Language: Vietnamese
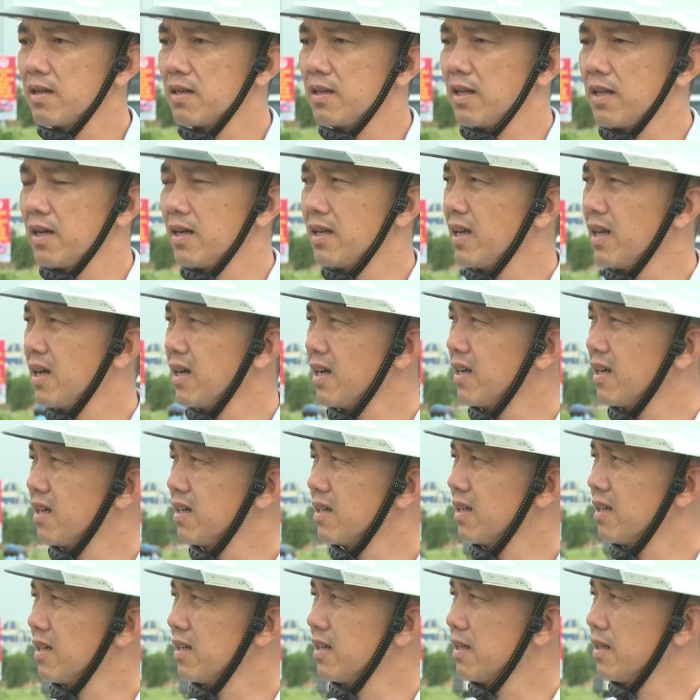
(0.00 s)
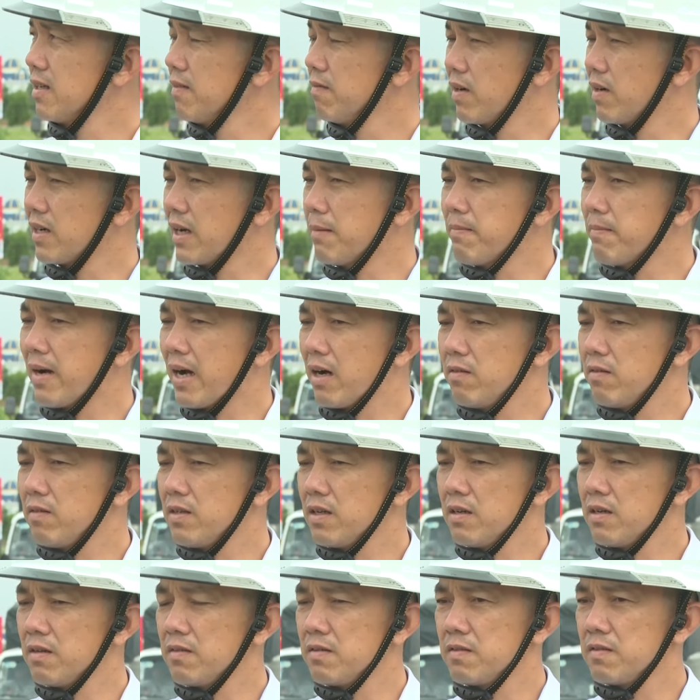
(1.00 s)
là là vẫn đảm bảo
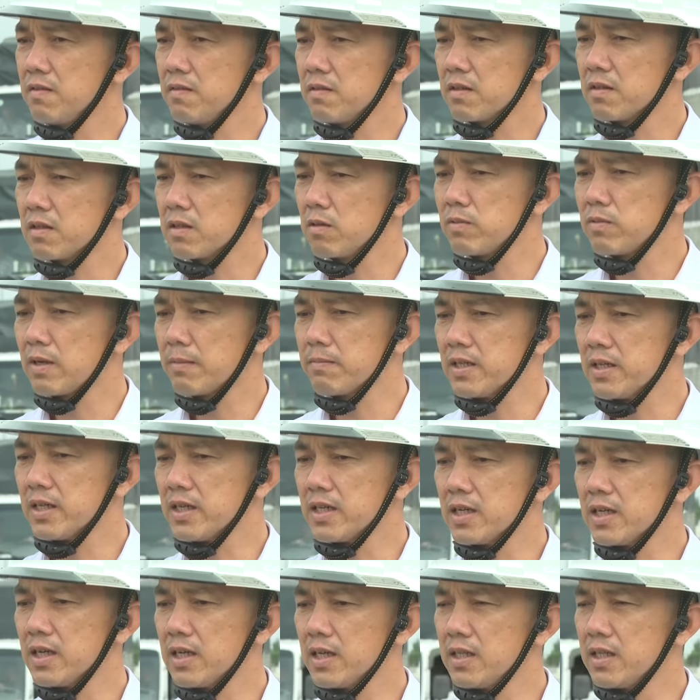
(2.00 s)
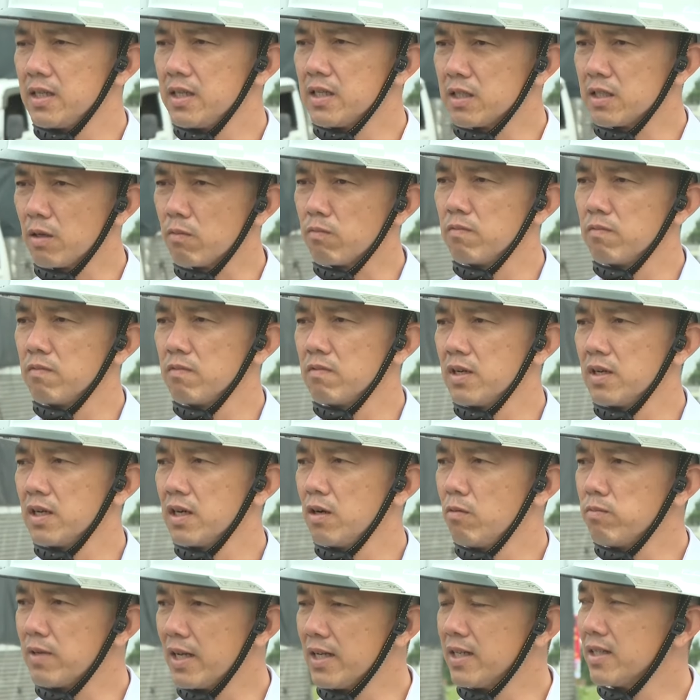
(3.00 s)
ờ, cung cấp điện ờ, liên tục và
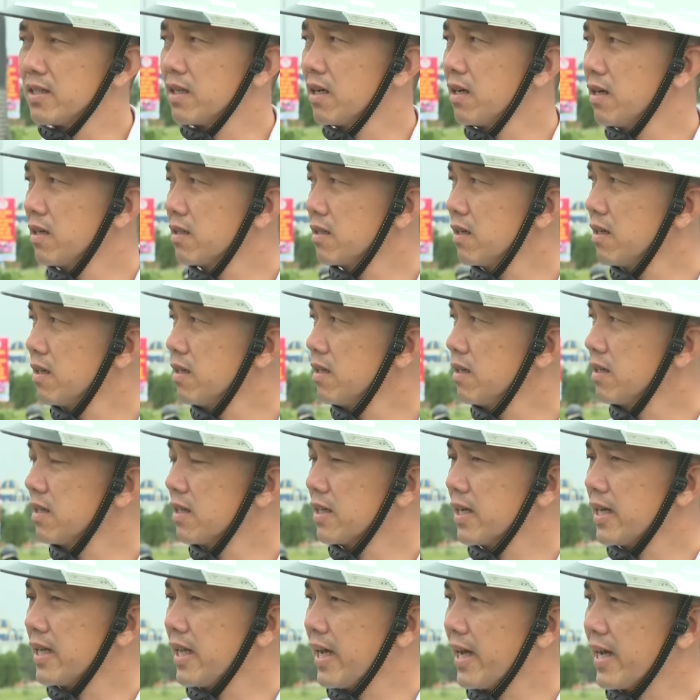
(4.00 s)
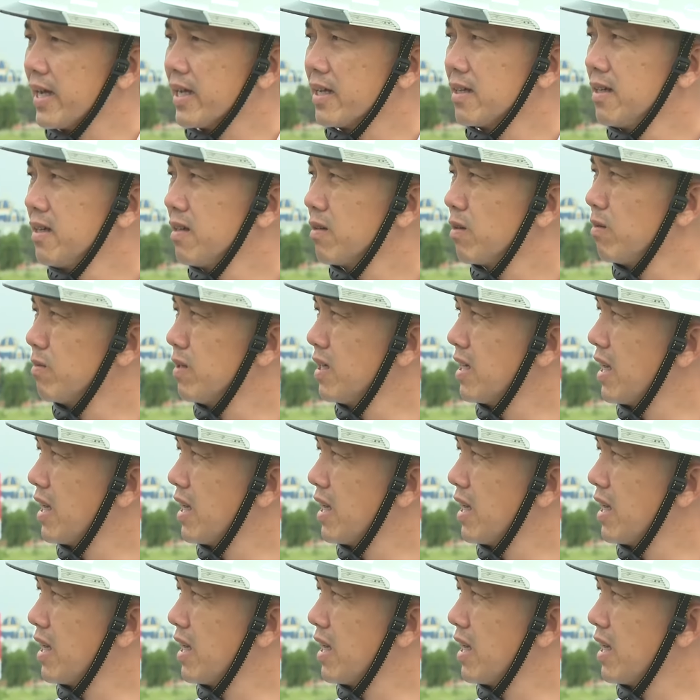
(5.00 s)
ổn định cho cho khách hàng cũng